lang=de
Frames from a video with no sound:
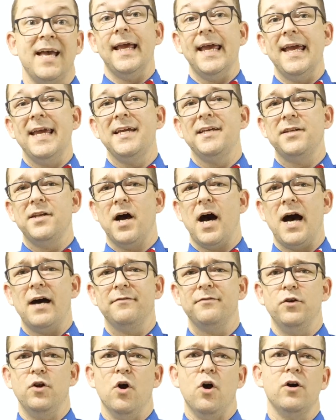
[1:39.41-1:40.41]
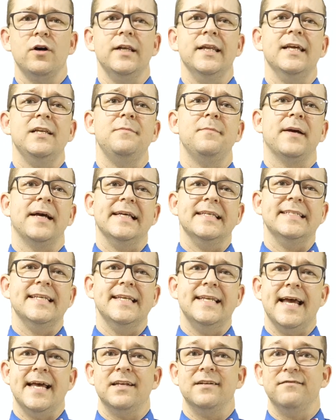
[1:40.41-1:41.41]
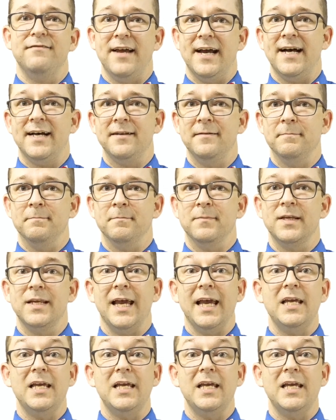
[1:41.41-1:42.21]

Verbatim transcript: Ich darf noch nicht Präsident werden.